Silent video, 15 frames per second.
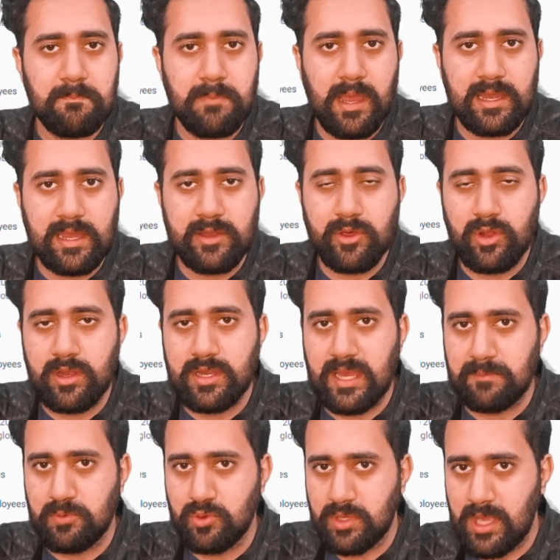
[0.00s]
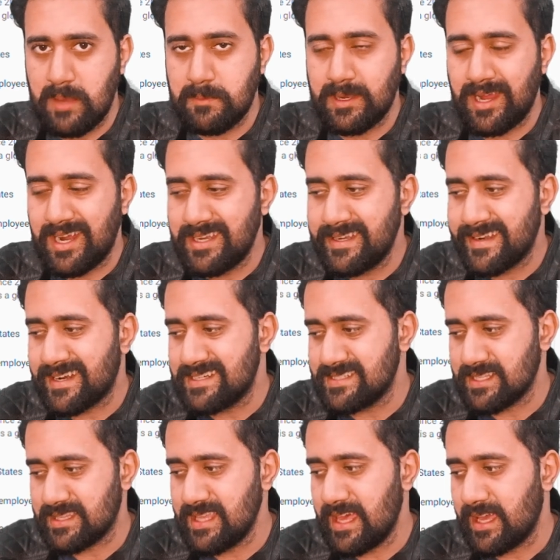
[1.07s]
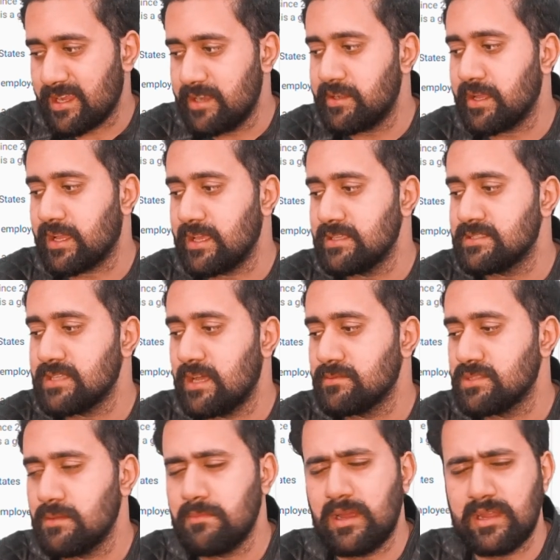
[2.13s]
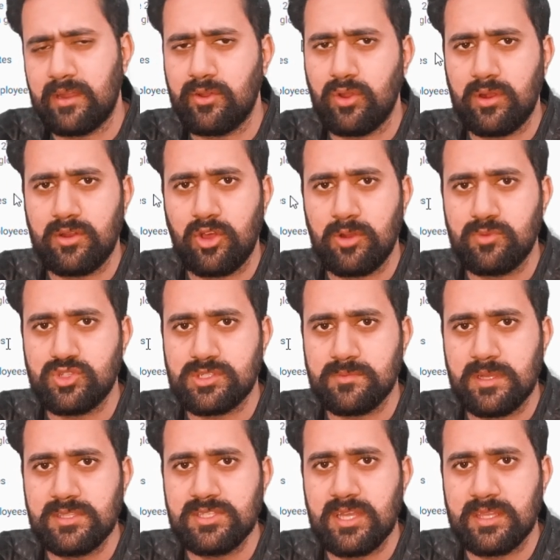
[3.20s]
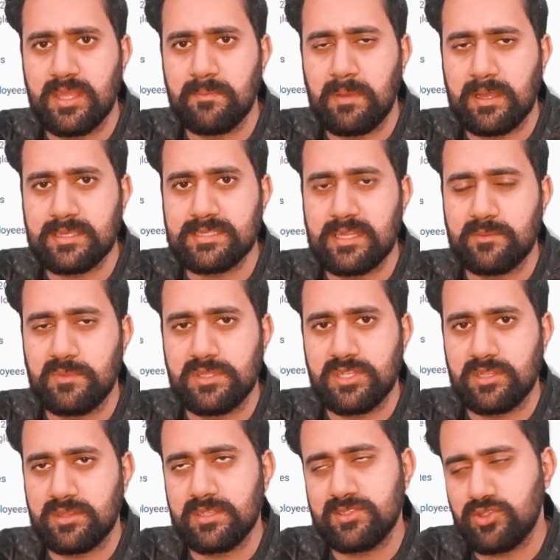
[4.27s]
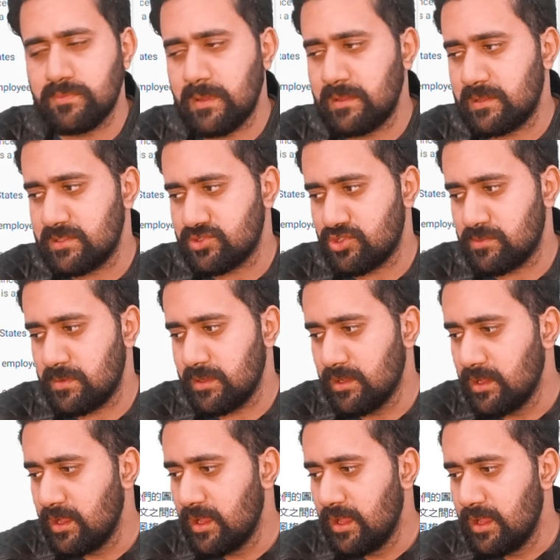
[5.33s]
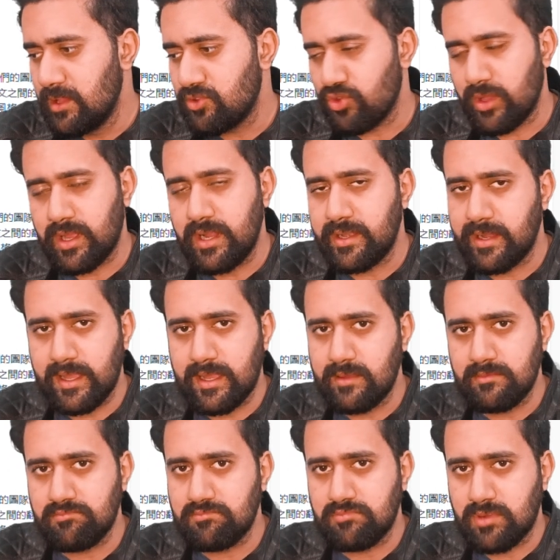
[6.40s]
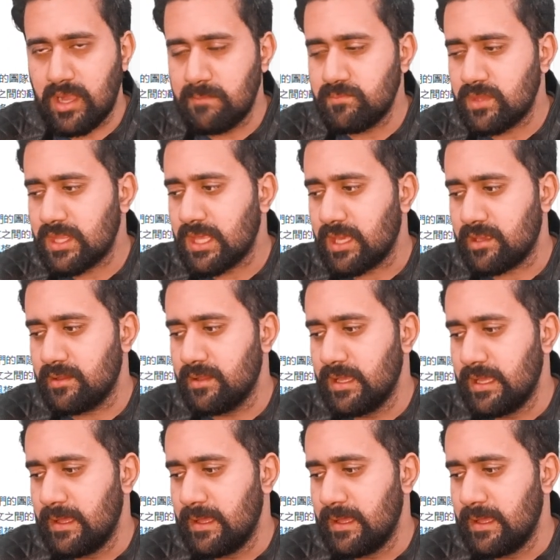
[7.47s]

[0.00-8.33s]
बारह डॉलर आप लोग यहाँ पर अर्न कर सकते हैं एक घंटे के हिसाब से बारह डॉलर ऑलमोस्ट बन जाते हैं पाकिस्तान में छत्तीस सौ पैंतीस सौ रुपये तो एक घंटे का कम नहीं है ये